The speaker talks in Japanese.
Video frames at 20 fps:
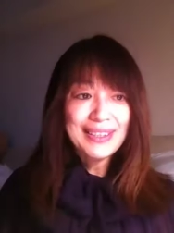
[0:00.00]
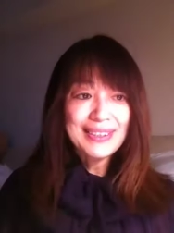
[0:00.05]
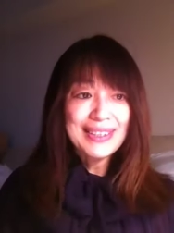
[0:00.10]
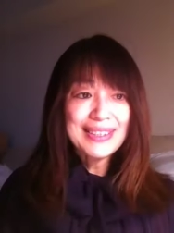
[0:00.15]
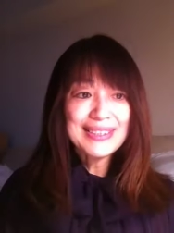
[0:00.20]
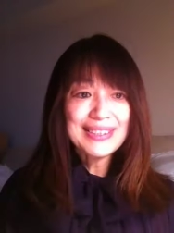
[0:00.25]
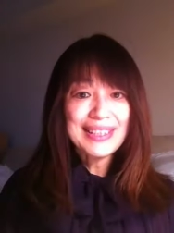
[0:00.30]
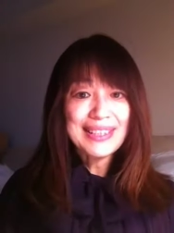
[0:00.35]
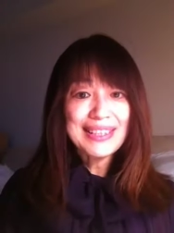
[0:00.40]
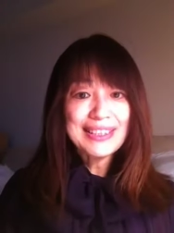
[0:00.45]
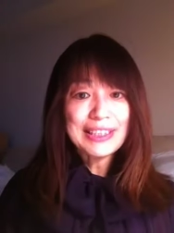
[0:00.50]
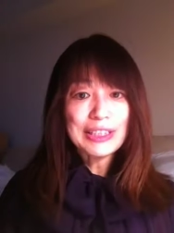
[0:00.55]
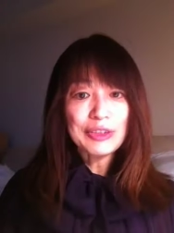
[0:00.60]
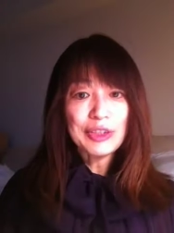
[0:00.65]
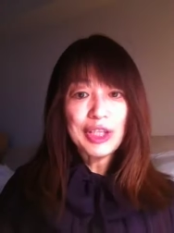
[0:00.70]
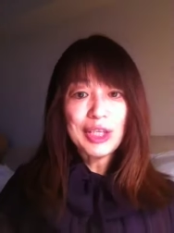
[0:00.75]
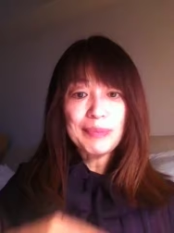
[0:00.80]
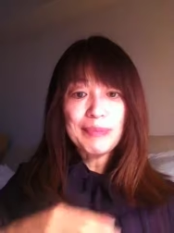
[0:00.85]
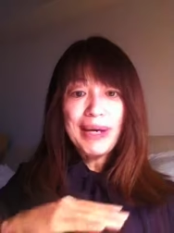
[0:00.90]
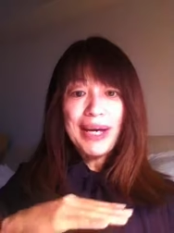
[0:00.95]
ですから例
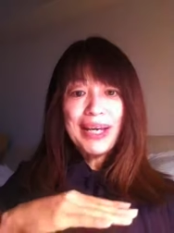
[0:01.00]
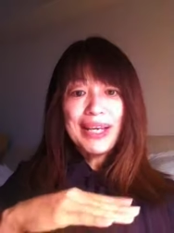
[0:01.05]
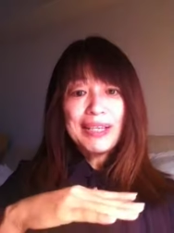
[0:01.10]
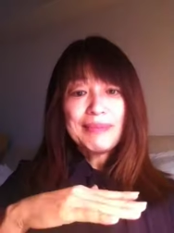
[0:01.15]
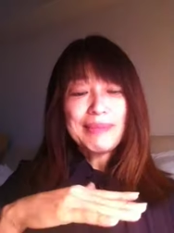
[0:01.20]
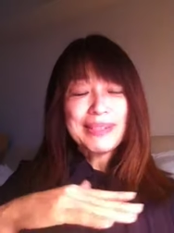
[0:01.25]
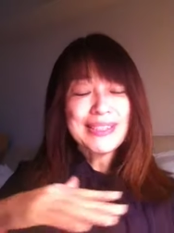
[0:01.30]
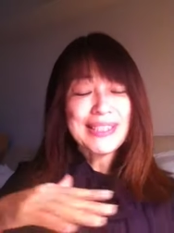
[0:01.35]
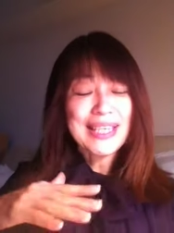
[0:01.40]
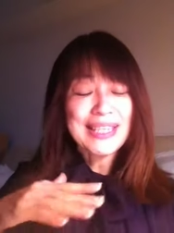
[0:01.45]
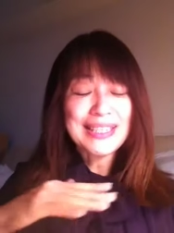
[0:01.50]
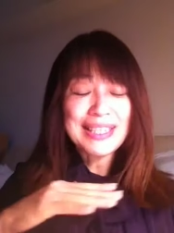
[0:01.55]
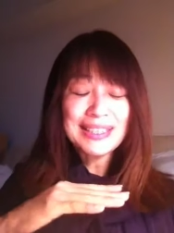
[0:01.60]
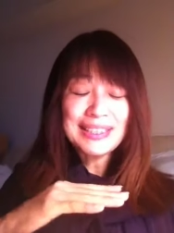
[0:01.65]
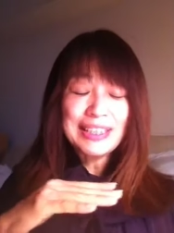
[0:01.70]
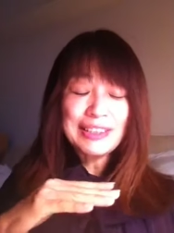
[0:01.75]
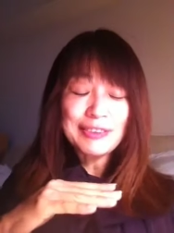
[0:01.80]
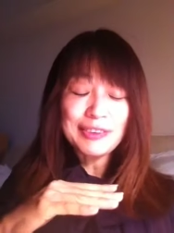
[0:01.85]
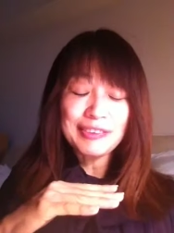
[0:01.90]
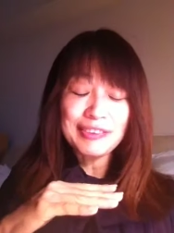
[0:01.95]
えば、まあ、生理
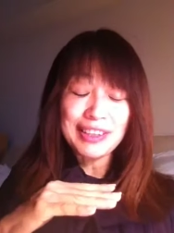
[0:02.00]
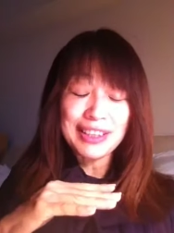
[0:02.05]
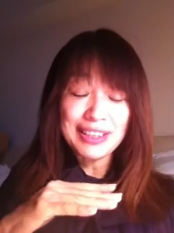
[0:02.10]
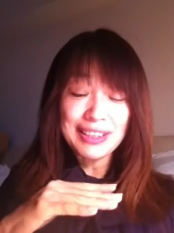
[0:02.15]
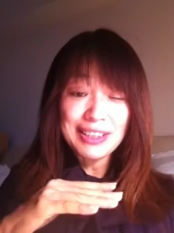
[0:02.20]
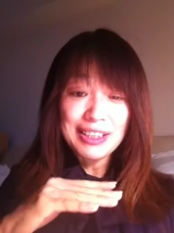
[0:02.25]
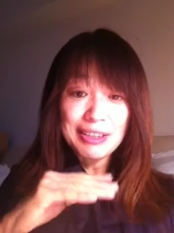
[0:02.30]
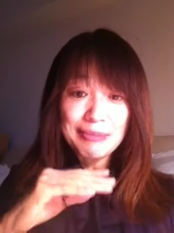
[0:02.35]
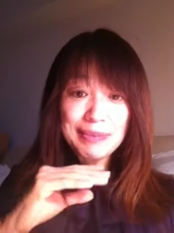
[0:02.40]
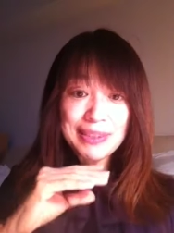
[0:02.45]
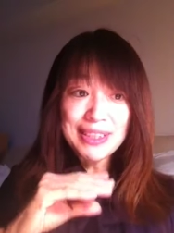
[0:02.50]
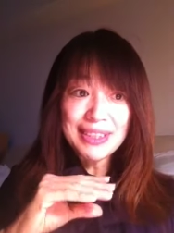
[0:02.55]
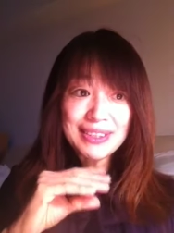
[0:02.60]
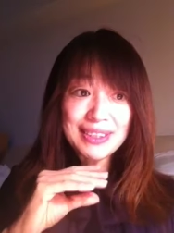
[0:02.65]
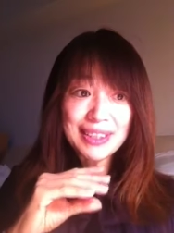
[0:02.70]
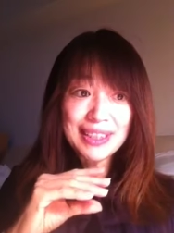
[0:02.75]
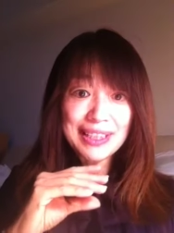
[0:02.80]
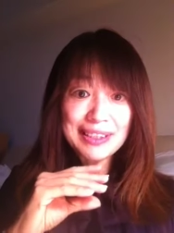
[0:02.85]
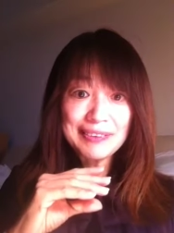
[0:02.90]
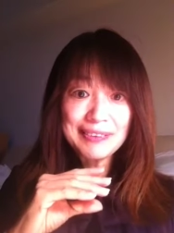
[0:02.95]
的なところが満た
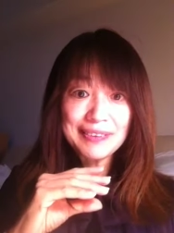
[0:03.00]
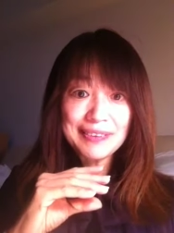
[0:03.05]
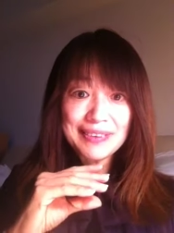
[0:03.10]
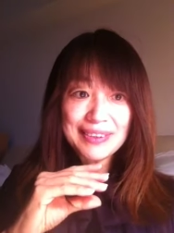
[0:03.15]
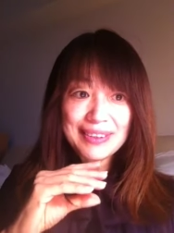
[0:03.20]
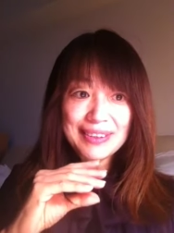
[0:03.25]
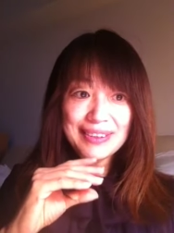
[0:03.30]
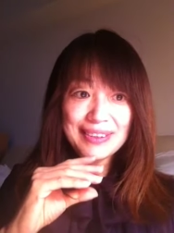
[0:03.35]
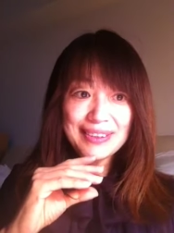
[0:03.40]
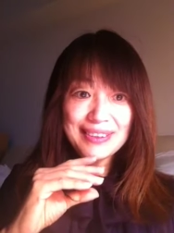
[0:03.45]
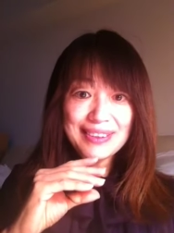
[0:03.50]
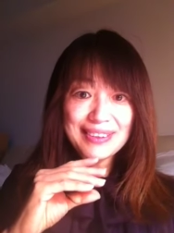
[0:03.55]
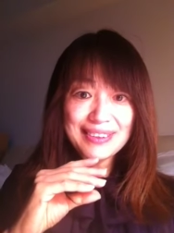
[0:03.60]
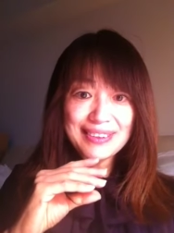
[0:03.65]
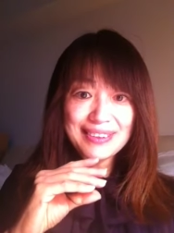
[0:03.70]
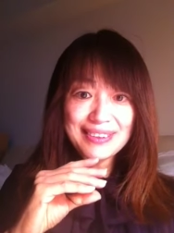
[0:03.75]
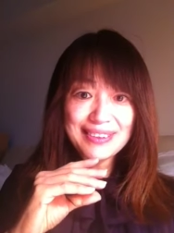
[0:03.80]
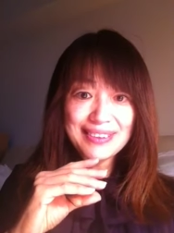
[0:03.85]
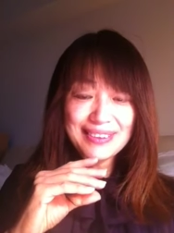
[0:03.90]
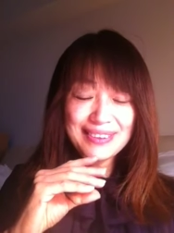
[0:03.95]
される、
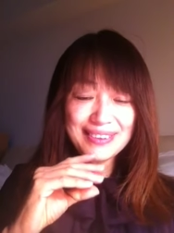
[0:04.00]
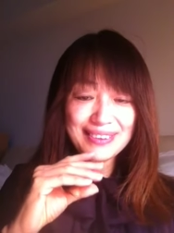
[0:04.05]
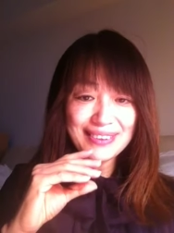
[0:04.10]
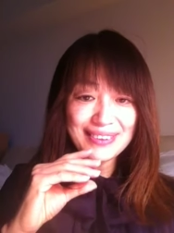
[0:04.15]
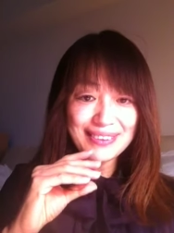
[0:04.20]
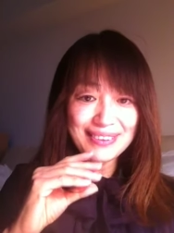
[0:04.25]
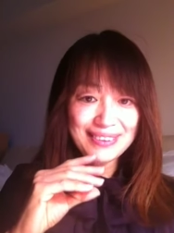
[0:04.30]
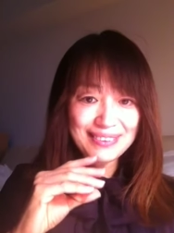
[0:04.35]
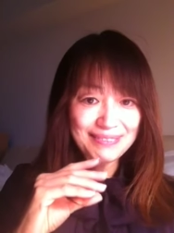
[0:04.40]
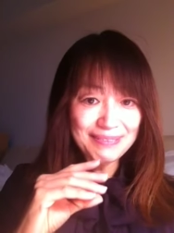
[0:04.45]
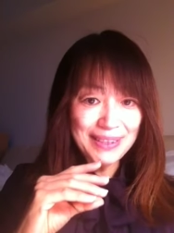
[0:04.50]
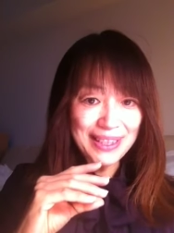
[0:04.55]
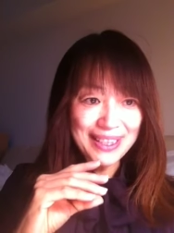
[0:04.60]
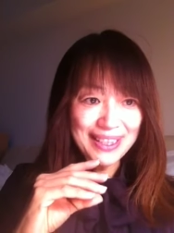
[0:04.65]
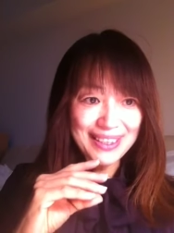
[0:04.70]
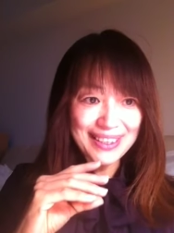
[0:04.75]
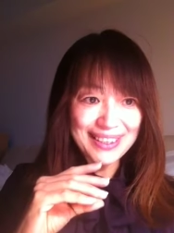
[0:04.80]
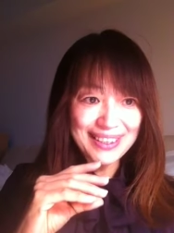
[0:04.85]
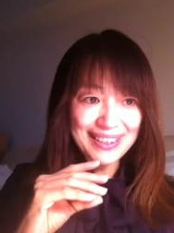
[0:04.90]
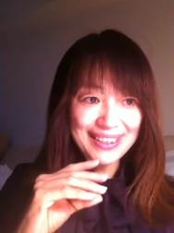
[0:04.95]

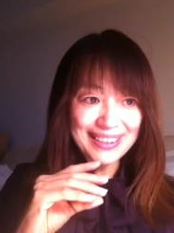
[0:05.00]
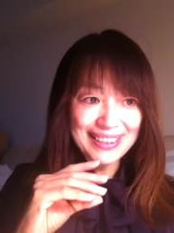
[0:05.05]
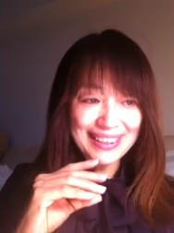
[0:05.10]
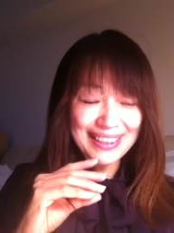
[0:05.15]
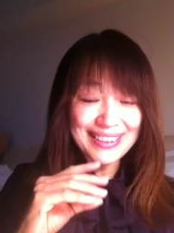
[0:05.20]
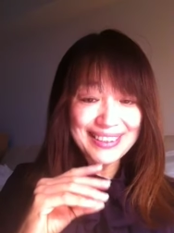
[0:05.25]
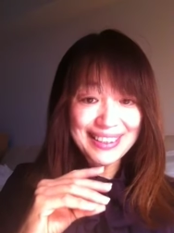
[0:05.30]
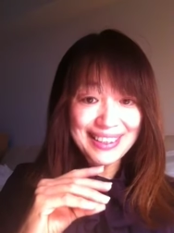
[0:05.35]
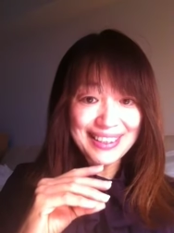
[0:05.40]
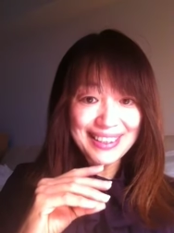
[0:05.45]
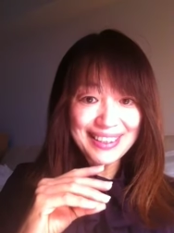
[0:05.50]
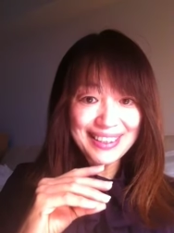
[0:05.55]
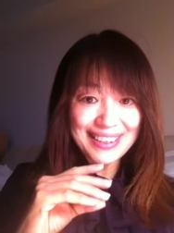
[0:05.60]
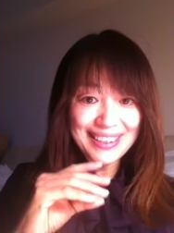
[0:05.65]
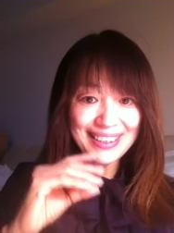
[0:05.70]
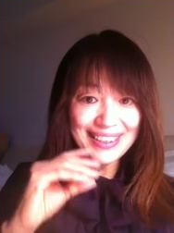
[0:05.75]
まあ、快感